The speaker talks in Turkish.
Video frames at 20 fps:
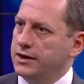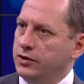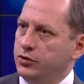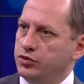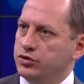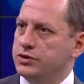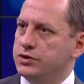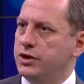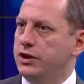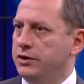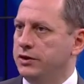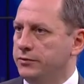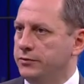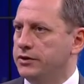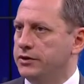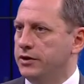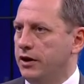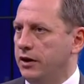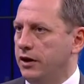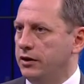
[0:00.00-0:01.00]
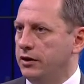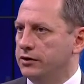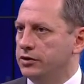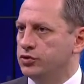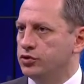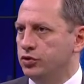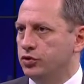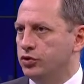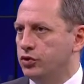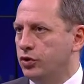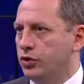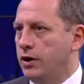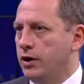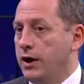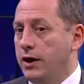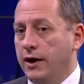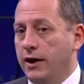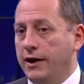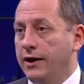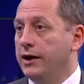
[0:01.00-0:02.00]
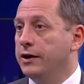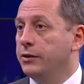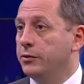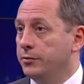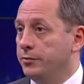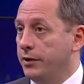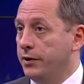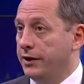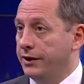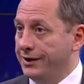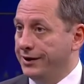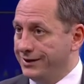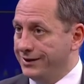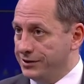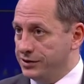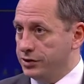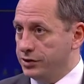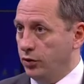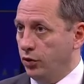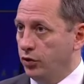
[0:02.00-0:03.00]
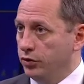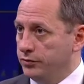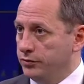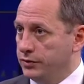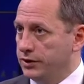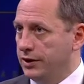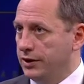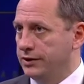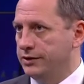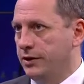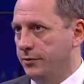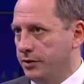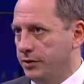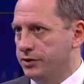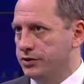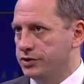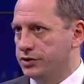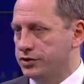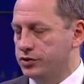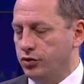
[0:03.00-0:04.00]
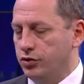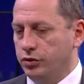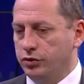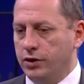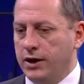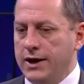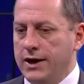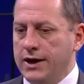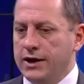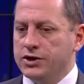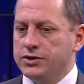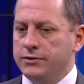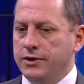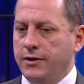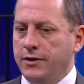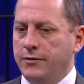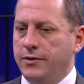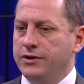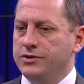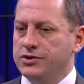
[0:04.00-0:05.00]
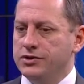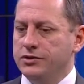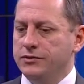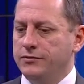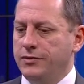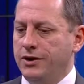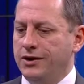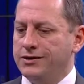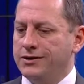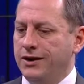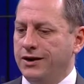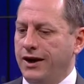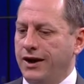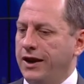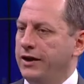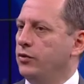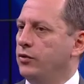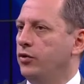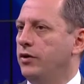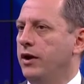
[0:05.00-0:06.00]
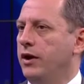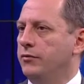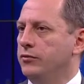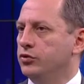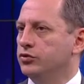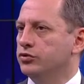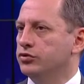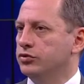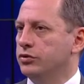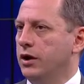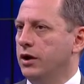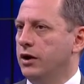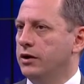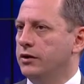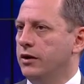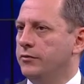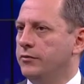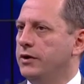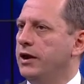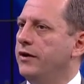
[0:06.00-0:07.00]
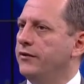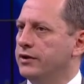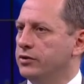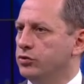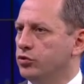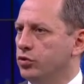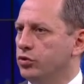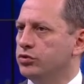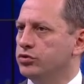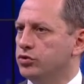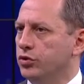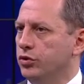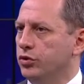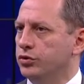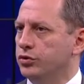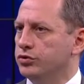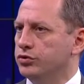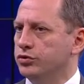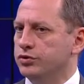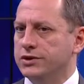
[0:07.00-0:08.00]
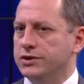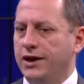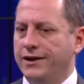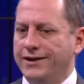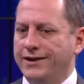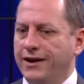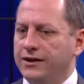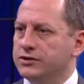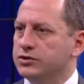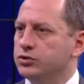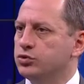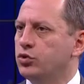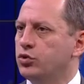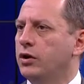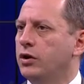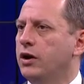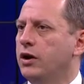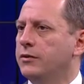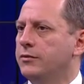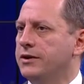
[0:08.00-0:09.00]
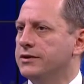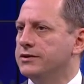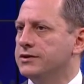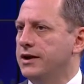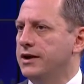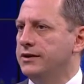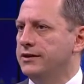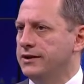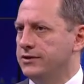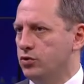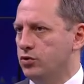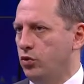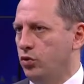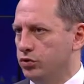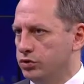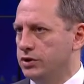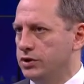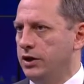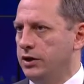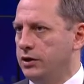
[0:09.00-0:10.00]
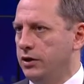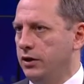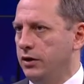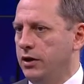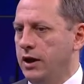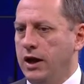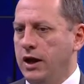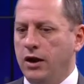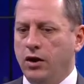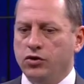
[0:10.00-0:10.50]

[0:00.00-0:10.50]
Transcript: sene yüzde %20 daraldı çünkü herhangi bir para girişi olmadı hatta para çıkışı oldu. Şimdi yabancının baktığı en önemli unsurlardan biri evet doğru söylüyorsunuz. Yani yalnız dolar bazlı endeks olsaydı